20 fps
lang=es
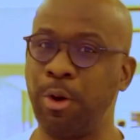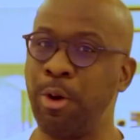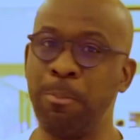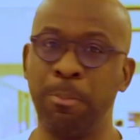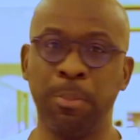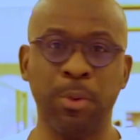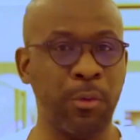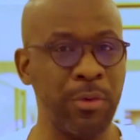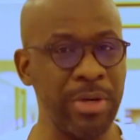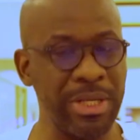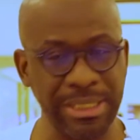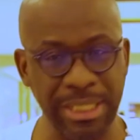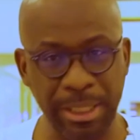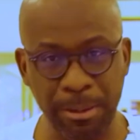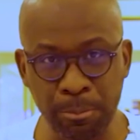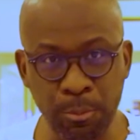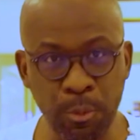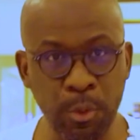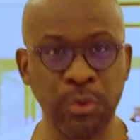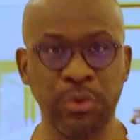compro biche
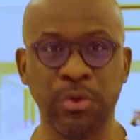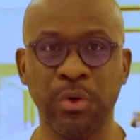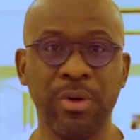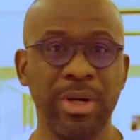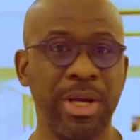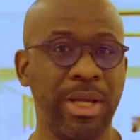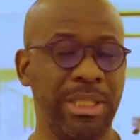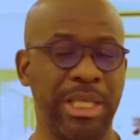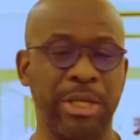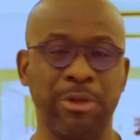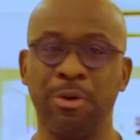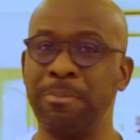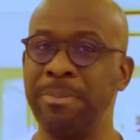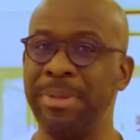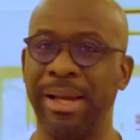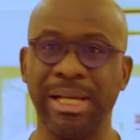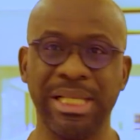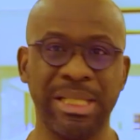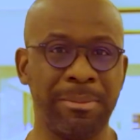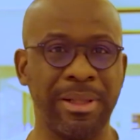mucho. De hecho, en mi
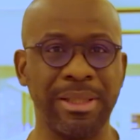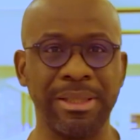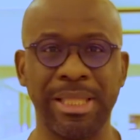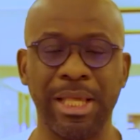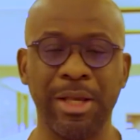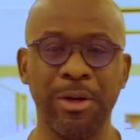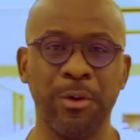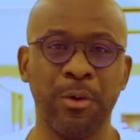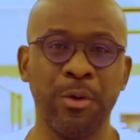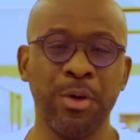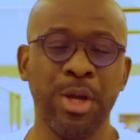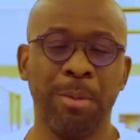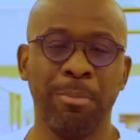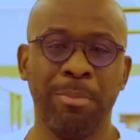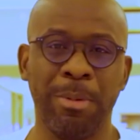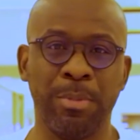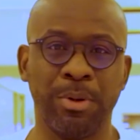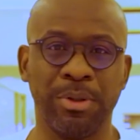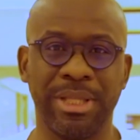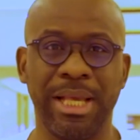casa mantengo
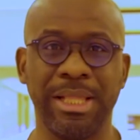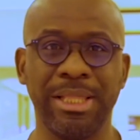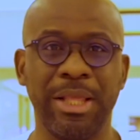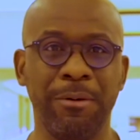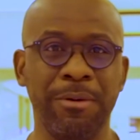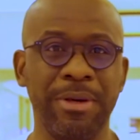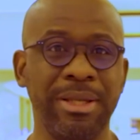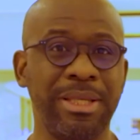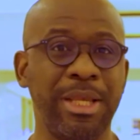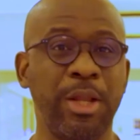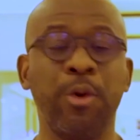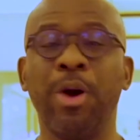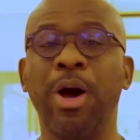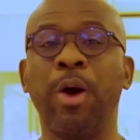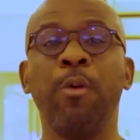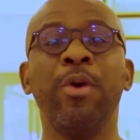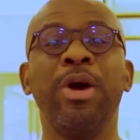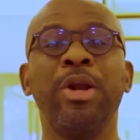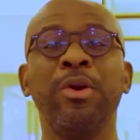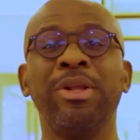mis botellas de biche. Los
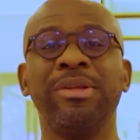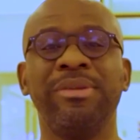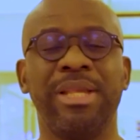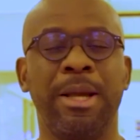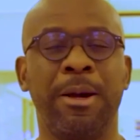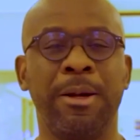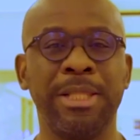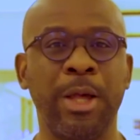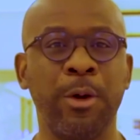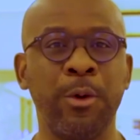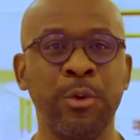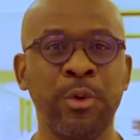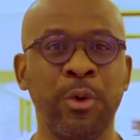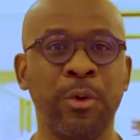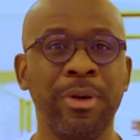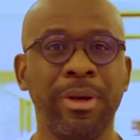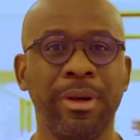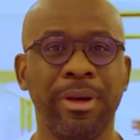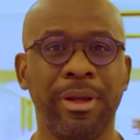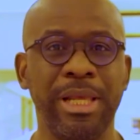abuelos enseñaban a
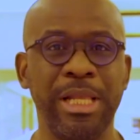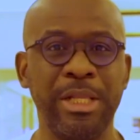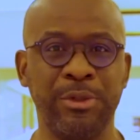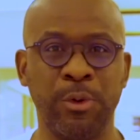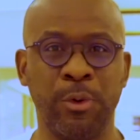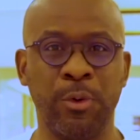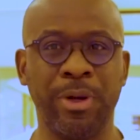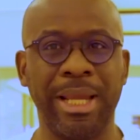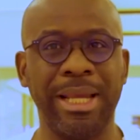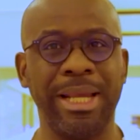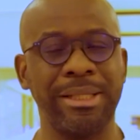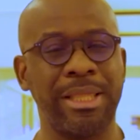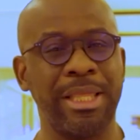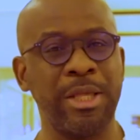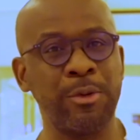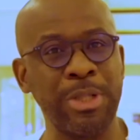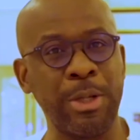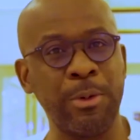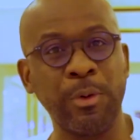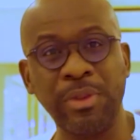uno en el Chocó que hay que
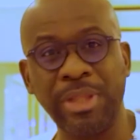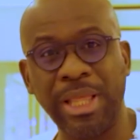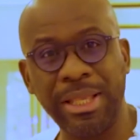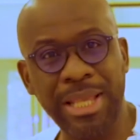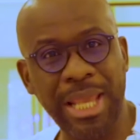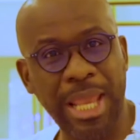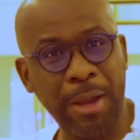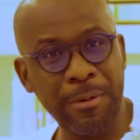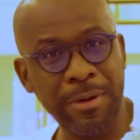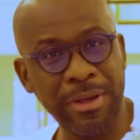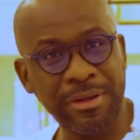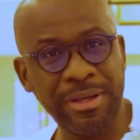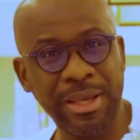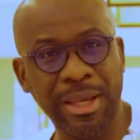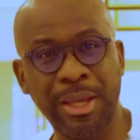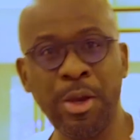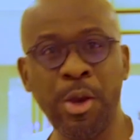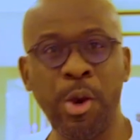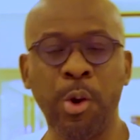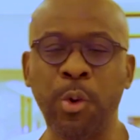tener una botella de
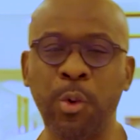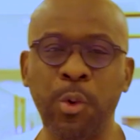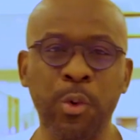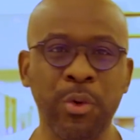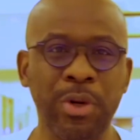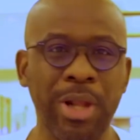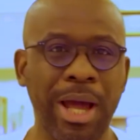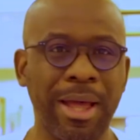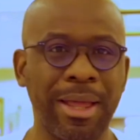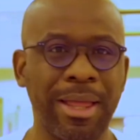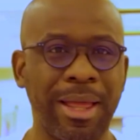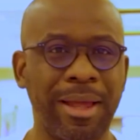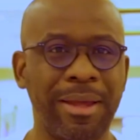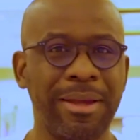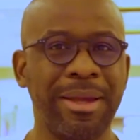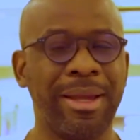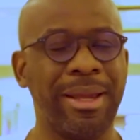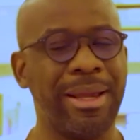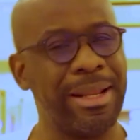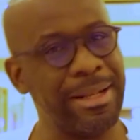biche curada
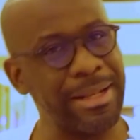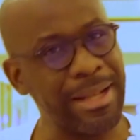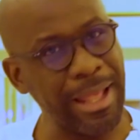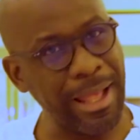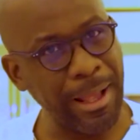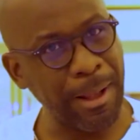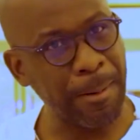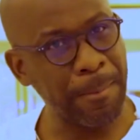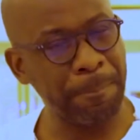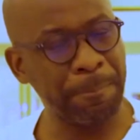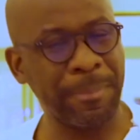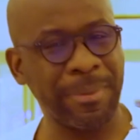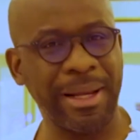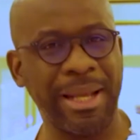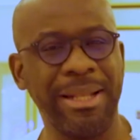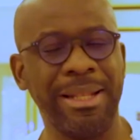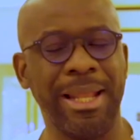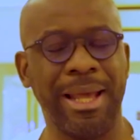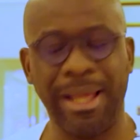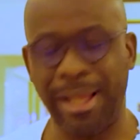en la
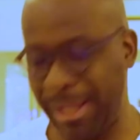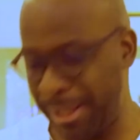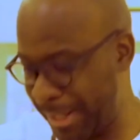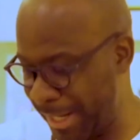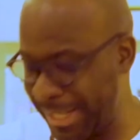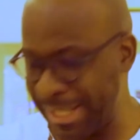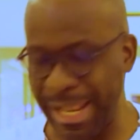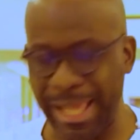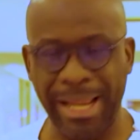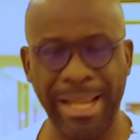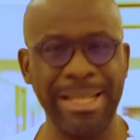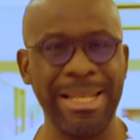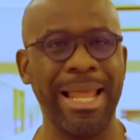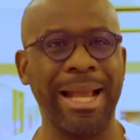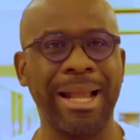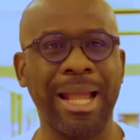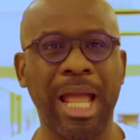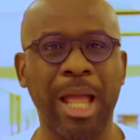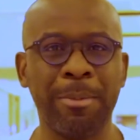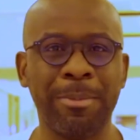en la, en la, en la
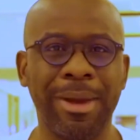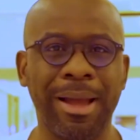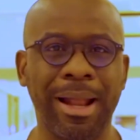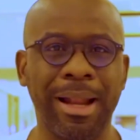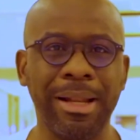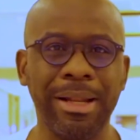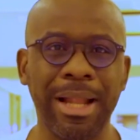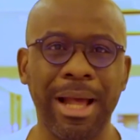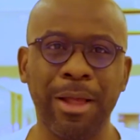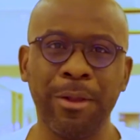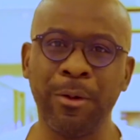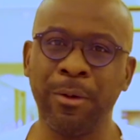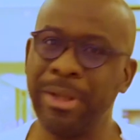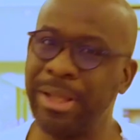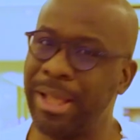cama, al lado,